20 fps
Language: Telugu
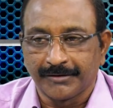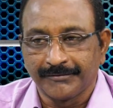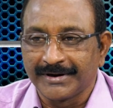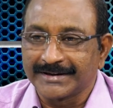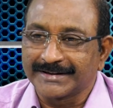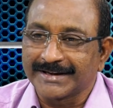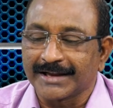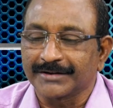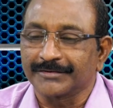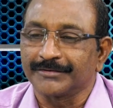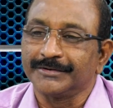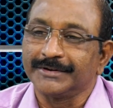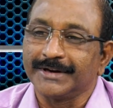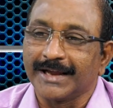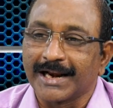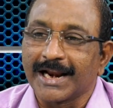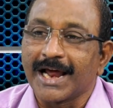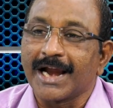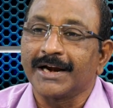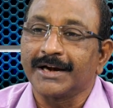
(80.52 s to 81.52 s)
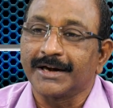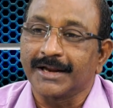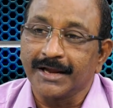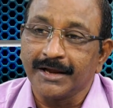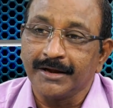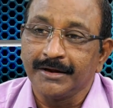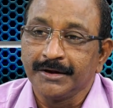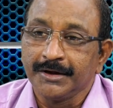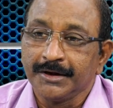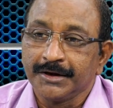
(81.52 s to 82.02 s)
వ్యత్యాసం ఉంది ఎలా అంటే
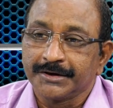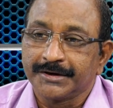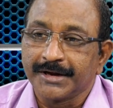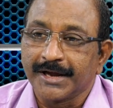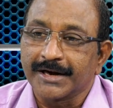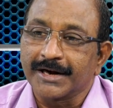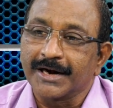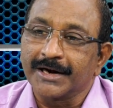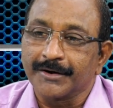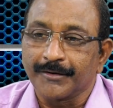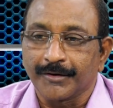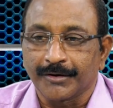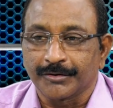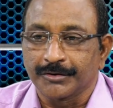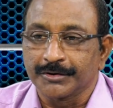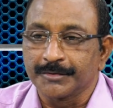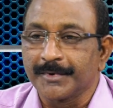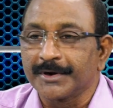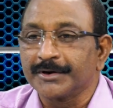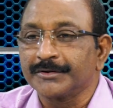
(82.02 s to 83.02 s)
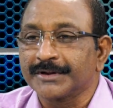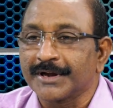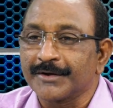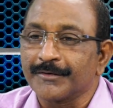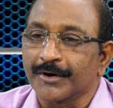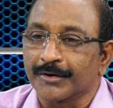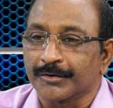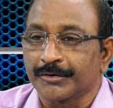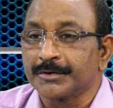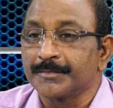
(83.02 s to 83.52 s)
షేర్లు అంటే ఒక రోజు పెరుగుతాయి
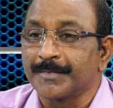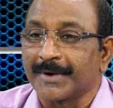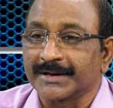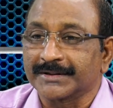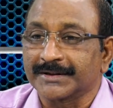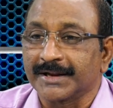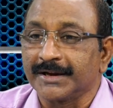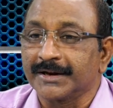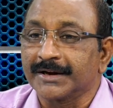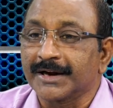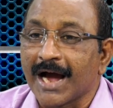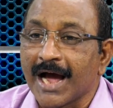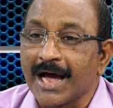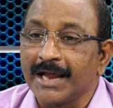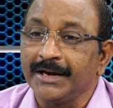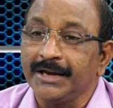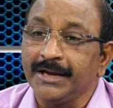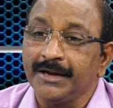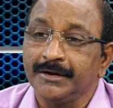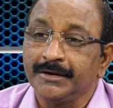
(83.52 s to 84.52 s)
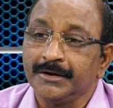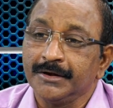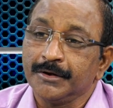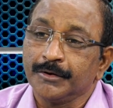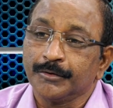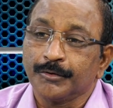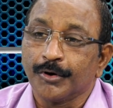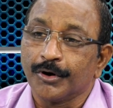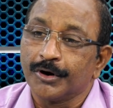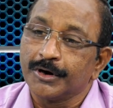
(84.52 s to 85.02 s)
ఒక రోజు పడతాయి కానీ
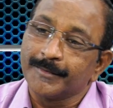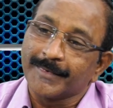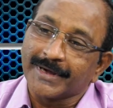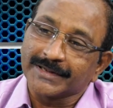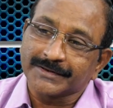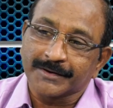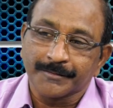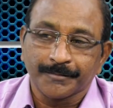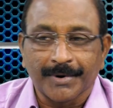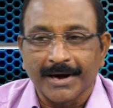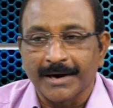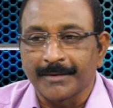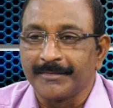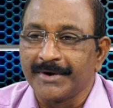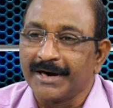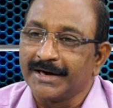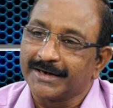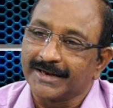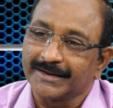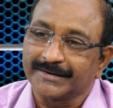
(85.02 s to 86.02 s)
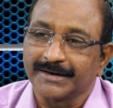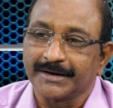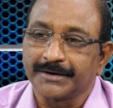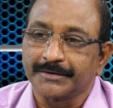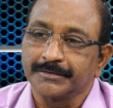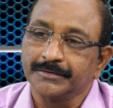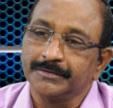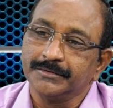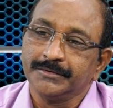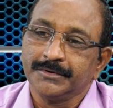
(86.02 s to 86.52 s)
గోల్డ్ మాత్రం పర్మనెంట్
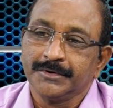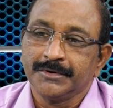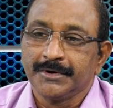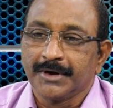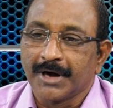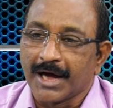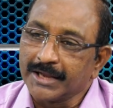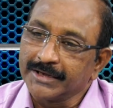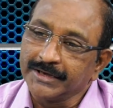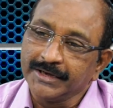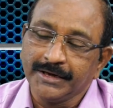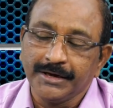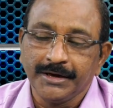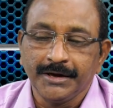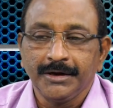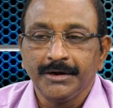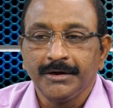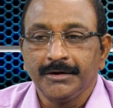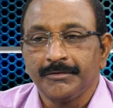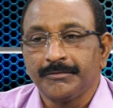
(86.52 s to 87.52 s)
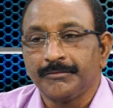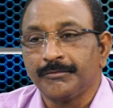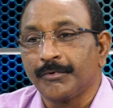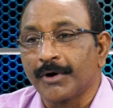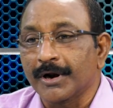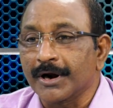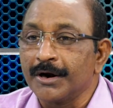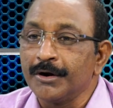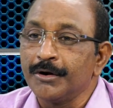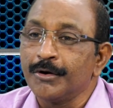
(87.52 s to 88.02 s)
అసెట్ అది
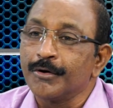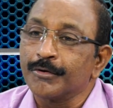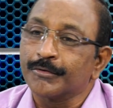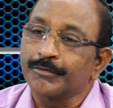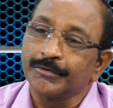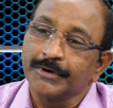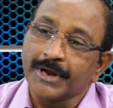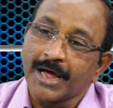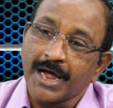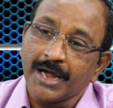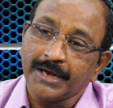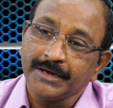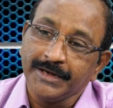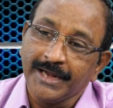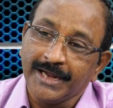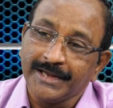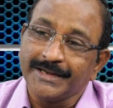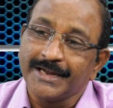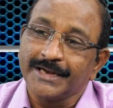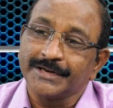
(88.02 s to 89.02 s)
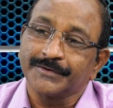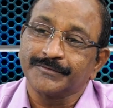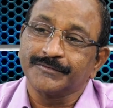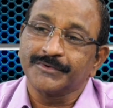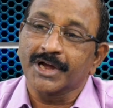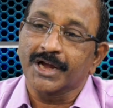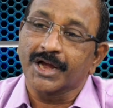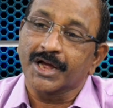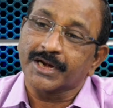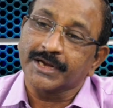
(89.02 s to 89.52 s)
వరల్డ్లో కూడా ఏ దేశం
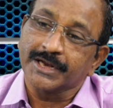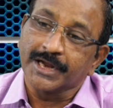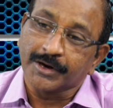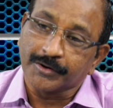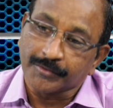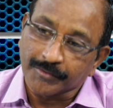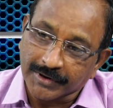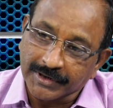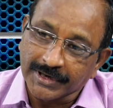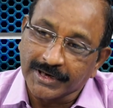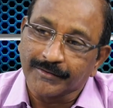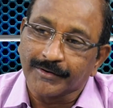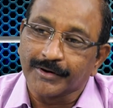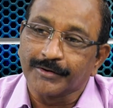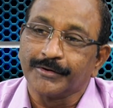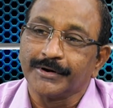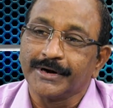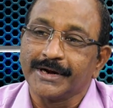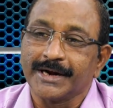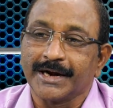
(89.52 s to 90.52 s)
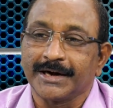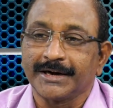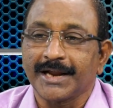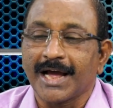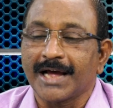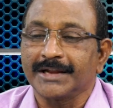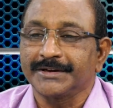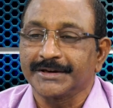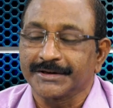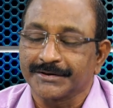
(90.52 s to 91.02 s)
దగ్గర ఎక్కువ నిల్వలు ఉన్నాయంటే
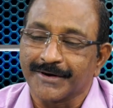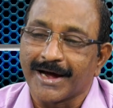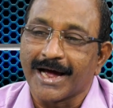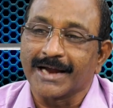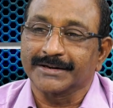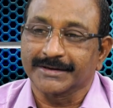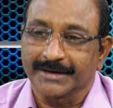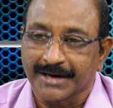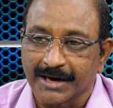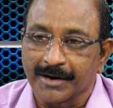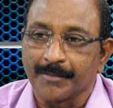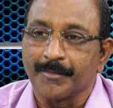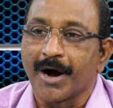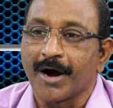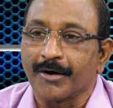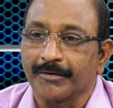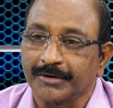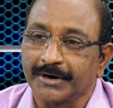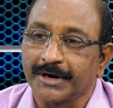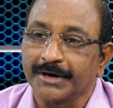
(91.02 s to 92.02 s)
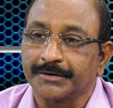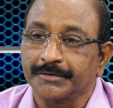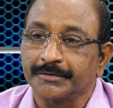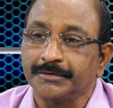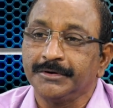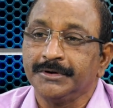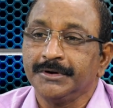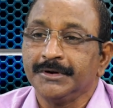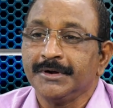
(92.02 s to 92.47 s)
ఆ దేశం ఆర్థికంగా బాగున్నట్టు